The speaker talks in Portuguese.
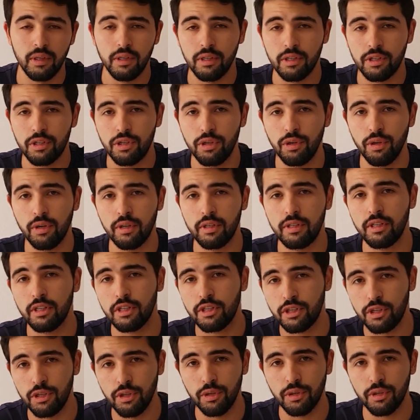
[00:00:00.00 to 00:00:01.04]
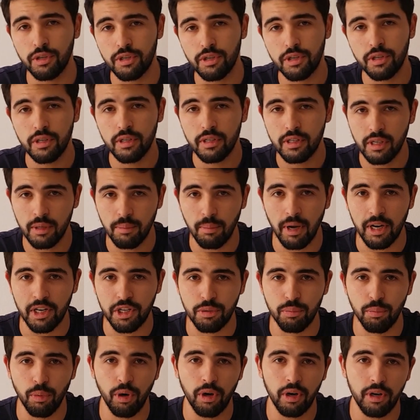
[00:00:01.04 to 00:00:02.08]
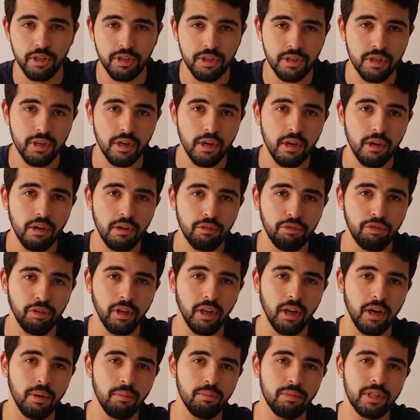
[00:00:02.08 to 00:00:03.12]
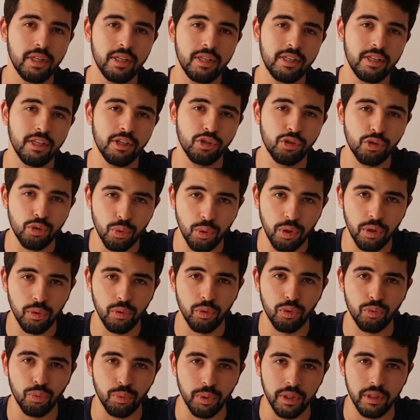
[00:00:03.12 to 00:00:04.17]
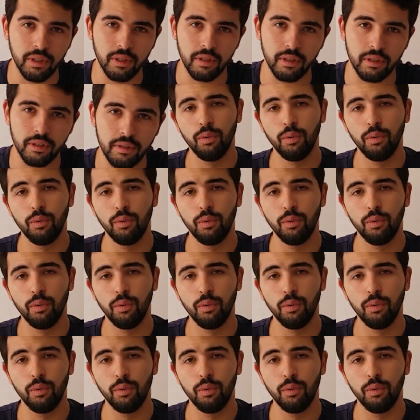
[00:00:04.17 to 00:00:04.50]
Senhoras e senhores, sem mais demoras, falaremos da censura do Twitter.